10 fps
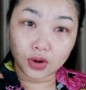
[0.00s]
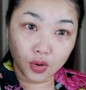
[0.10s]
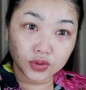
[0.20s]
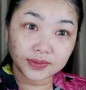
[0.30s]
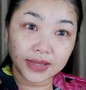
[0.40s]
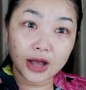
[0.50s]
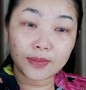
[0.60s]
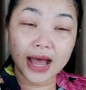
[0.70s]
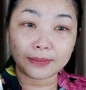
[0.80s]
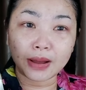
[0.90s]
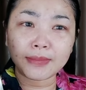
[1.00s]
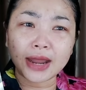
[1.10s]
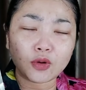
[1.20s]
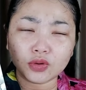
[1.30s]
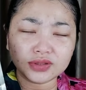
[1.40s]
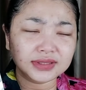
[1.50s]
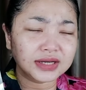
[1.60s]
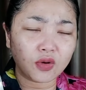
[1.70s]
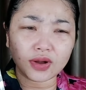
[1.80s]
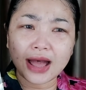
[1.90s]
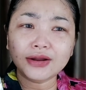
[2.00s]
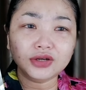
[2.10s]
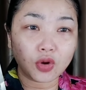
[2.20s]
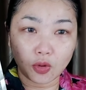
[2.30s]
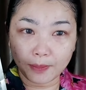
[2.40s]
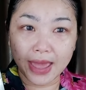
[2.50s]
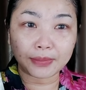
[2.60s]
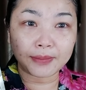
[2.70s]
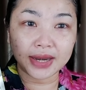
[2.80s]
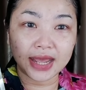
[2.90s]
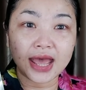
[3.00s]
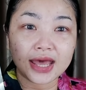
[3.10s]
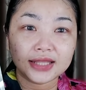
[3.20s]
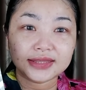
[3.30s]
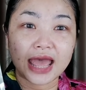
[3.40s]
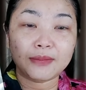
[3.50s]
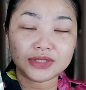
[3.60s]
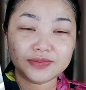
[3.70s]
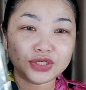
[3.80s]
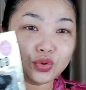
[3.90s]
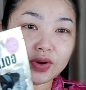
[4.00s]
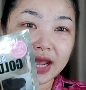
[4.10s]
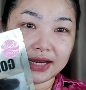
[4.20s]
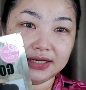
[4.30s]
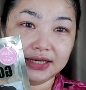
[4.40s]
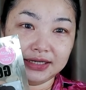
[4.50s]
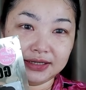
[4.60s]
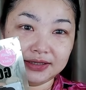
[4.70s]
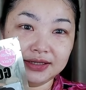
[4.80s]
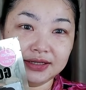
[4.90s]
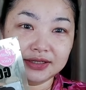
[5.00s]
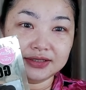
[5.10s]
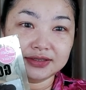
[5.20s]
169 บาท ประมาณ 169หรือ168ประมาณเนี้ยแต่มันจะมีช่วงเนี้ยหนึ่งหนึ่ง